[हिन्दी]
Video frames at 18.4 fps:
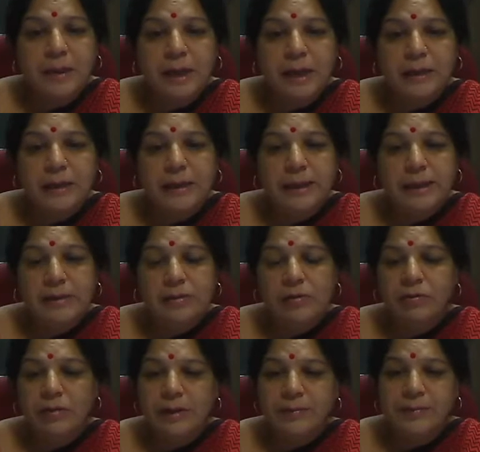घर पर आता
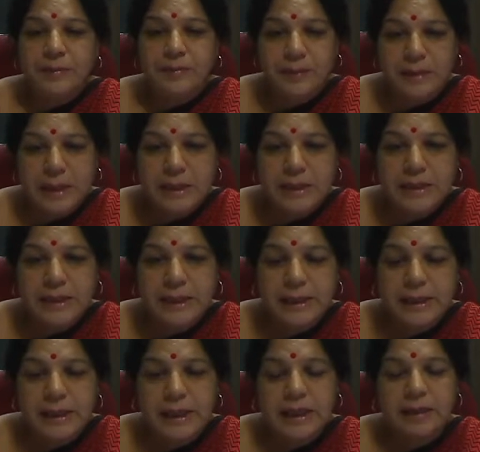है और वह अपने पिता
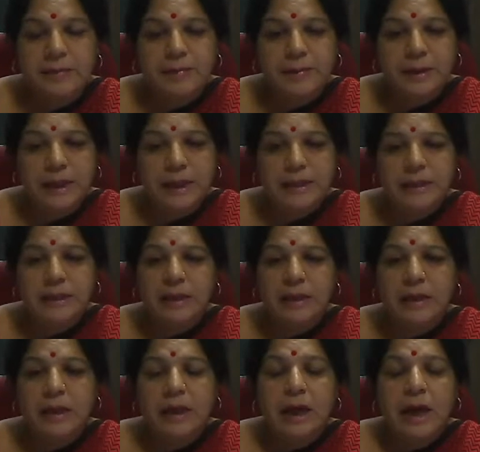से कहता है कि
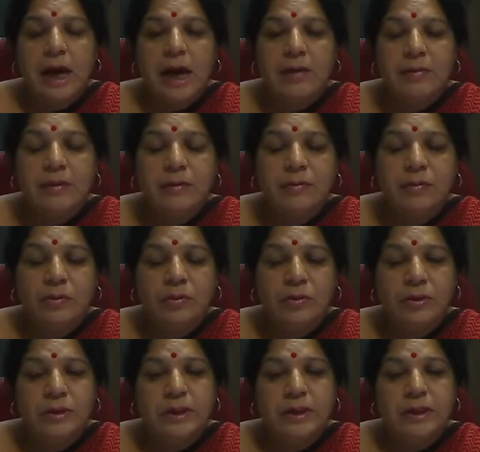पिताजी अब हम
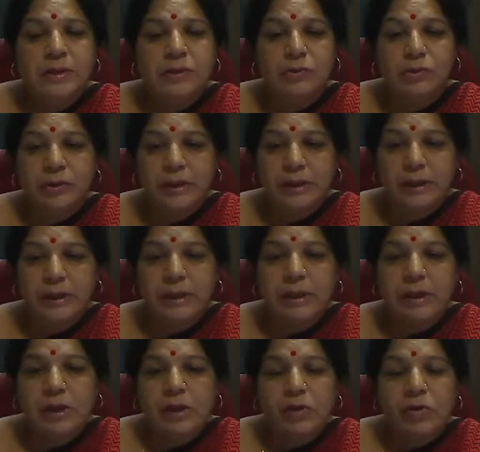और नहीं
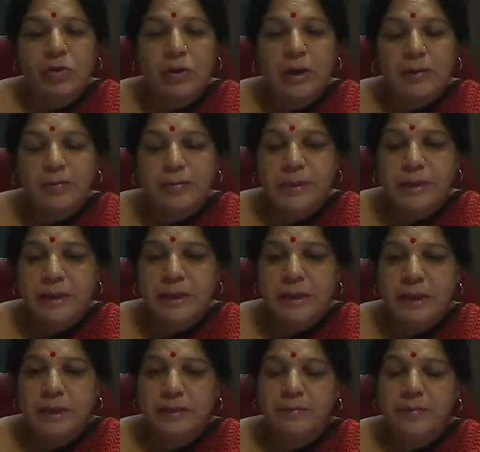सुनेंगे और
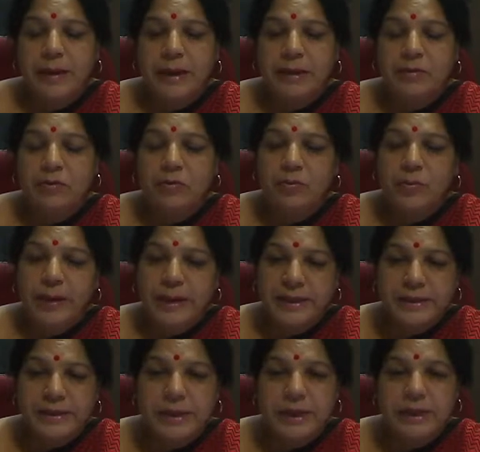अपनी इस एक बैल को
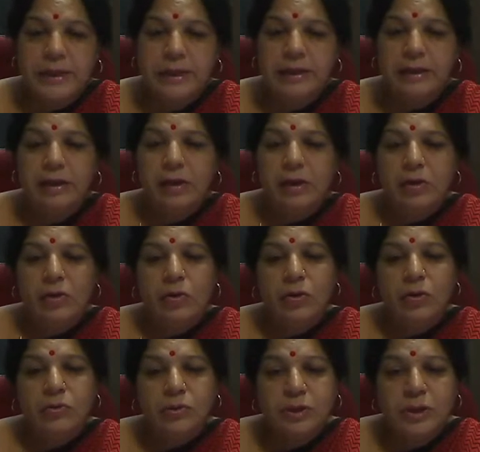बेच देंगे
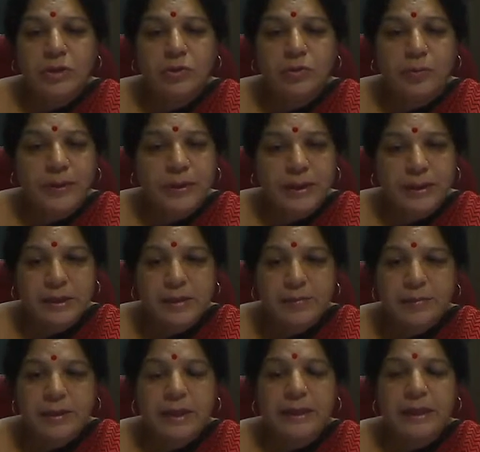और उससे जो
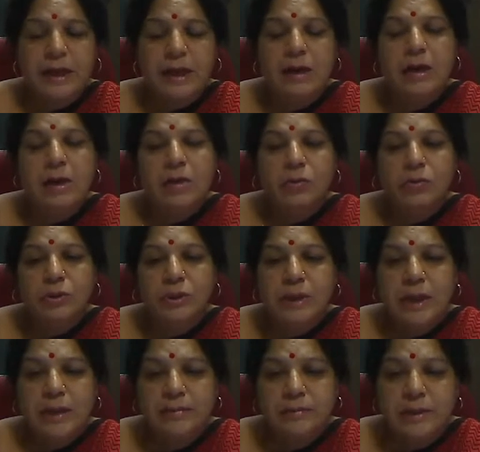पैसा मिलेगा
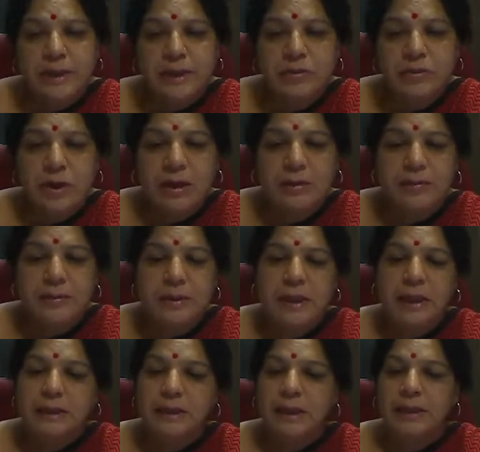उससे हम सेठ ज्वाला
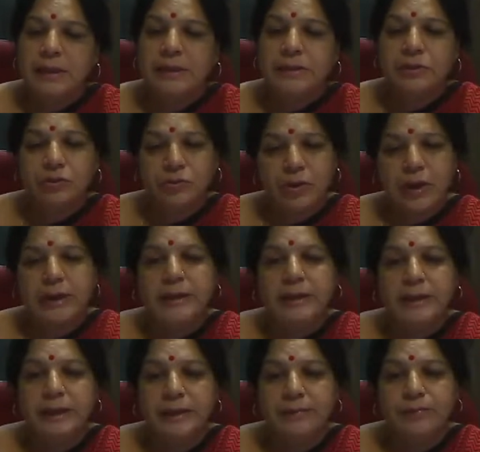प्रसाद का ऋण
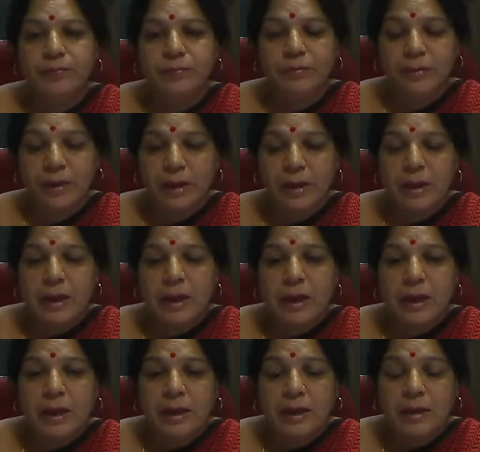चुका देंगे
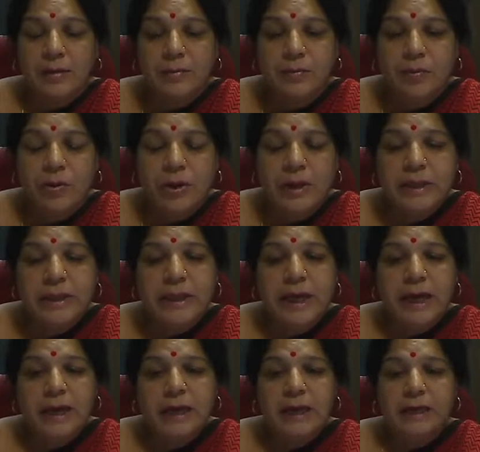मोहन
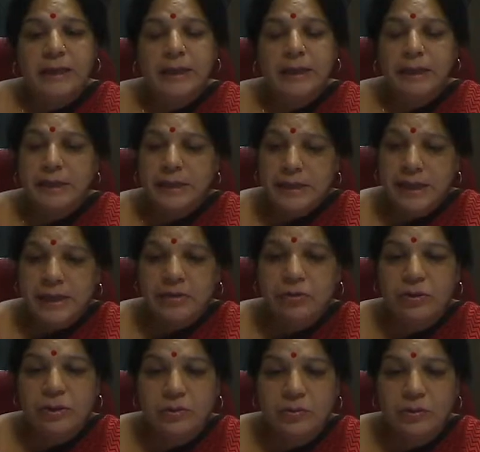की हालांकि
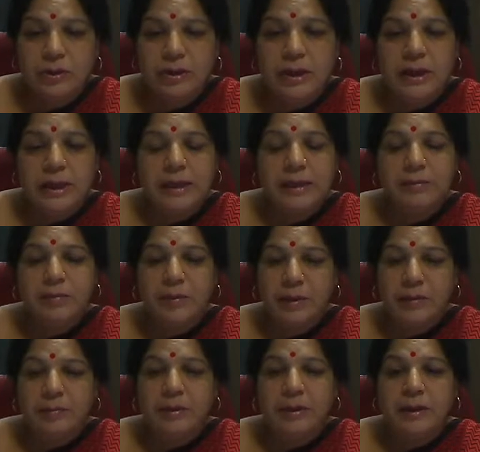इच्छा तो नहीं होती है
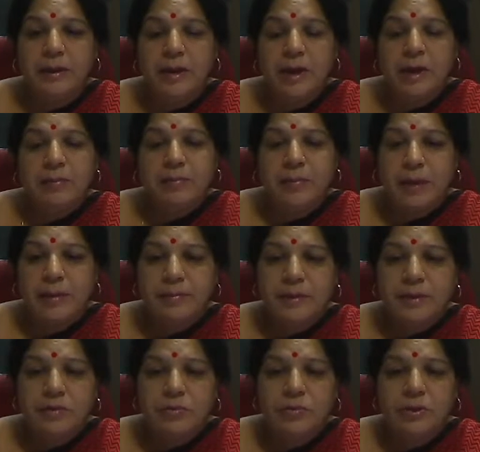लेकिन फिर भी
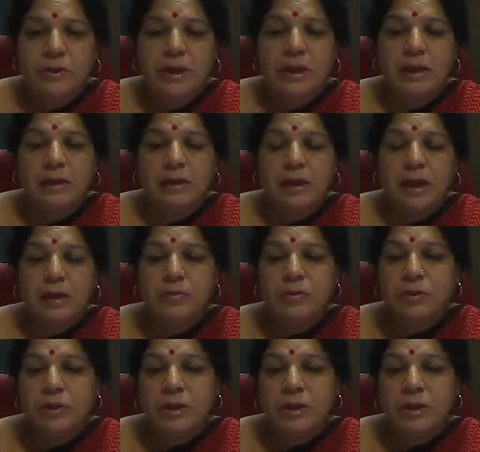मन महसूस कर